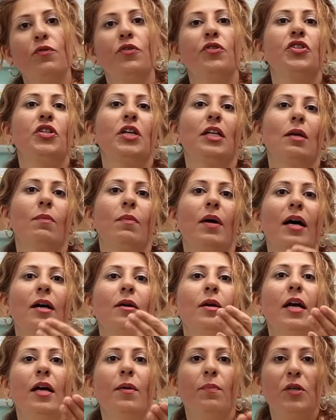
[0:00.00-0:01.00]
fırçalamak,
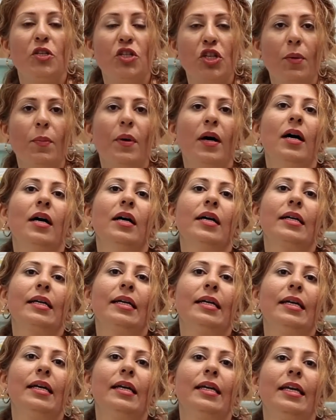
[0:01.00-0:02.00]
pijama
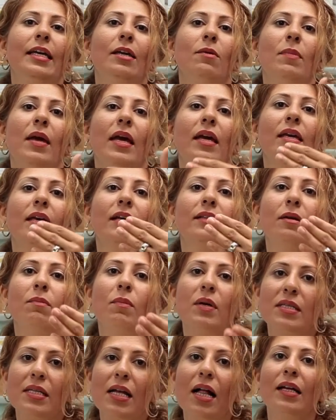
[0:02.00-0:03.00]
e, giymek ya da
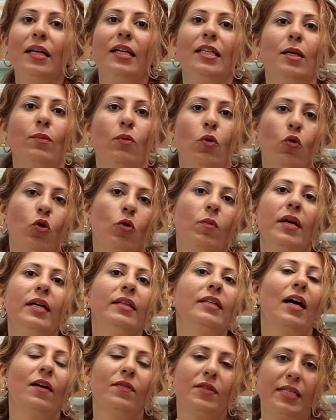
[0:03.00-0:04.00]
masal kitabı
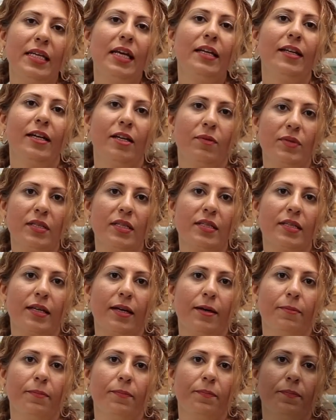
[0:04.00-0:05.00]
okumayı tavsiye ederim
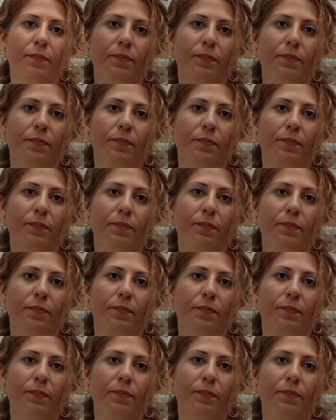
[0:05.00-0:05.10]
size.